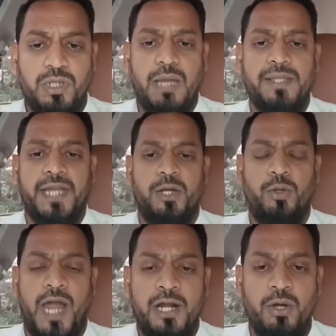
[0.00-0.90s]
మాజీ
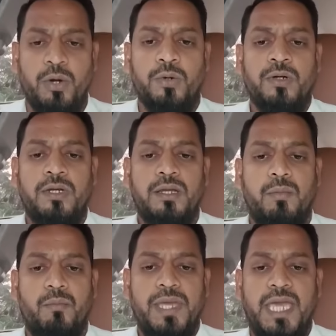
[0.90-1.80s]
ముఖ్యమంత్రి ఎందుకైండు
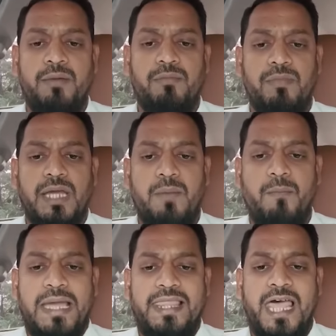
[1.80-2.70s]
మీ
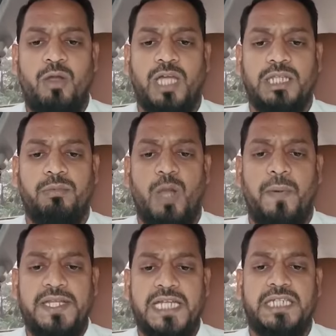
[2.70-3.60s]
ఎమ్మెల్యేలు
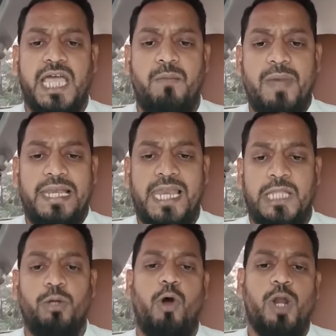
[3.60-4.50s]
గతంలో పనిచేసిన
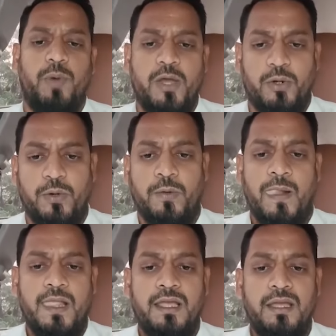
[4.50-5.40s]
ఎమ్మెల్యేలు ఎందుకు
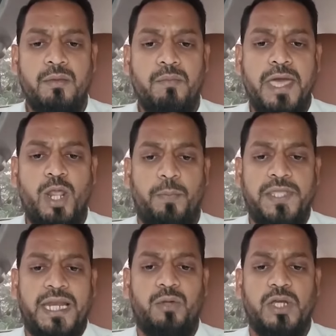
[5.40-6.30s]
ఓడిపోయినరు
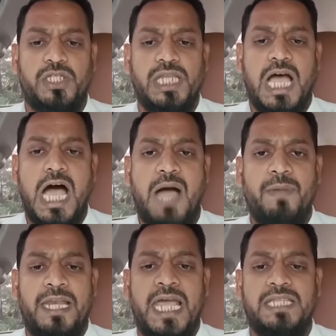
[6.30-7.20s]
మీరు ప్రజలకు ఇచ్చిన
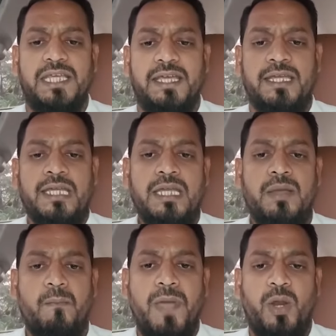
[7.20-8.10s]
హామీలు ఏంది
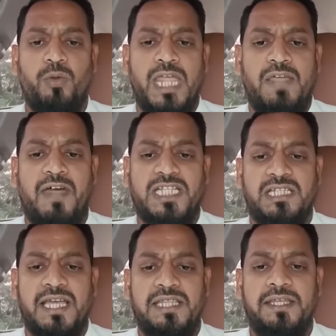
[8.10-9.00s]
మీరు
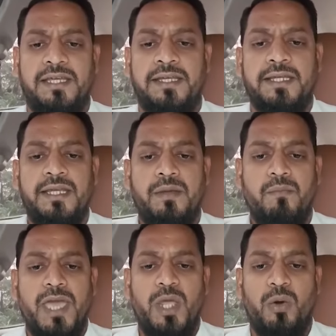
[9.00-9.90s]
నెరవేర్చింది ఏంది
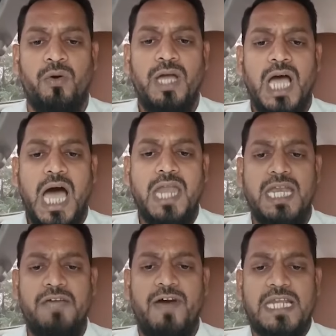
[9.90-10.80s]
మీరు
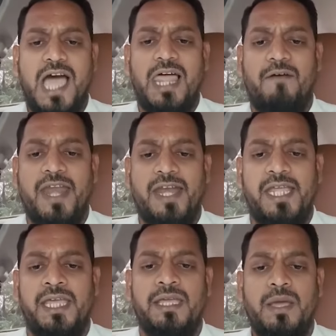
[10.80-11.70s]
అన్ని వర్గాల
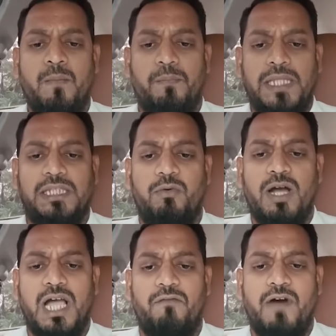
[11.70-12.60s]
వారిని
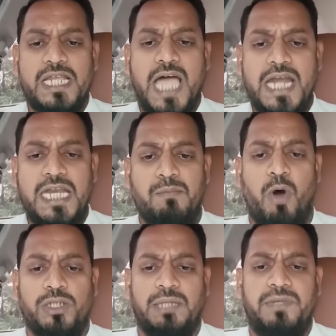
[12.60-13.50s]
ప్రతి ఒక్క
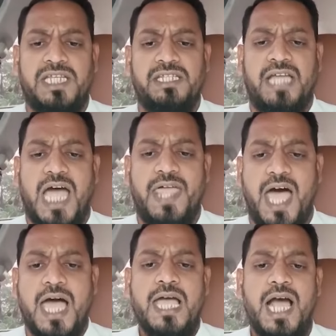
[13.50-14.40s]
వర్గాన్ని మోసం చేసింది
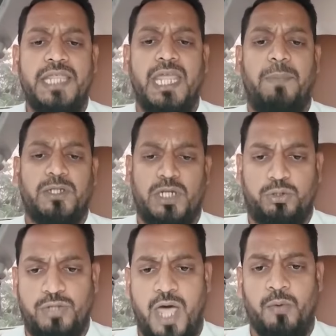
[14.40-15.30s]
కాదా అని
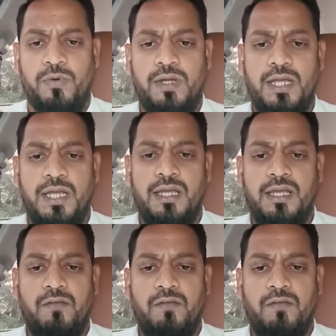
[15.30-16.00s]
నేను ప్రశ్నిస్తున్నాను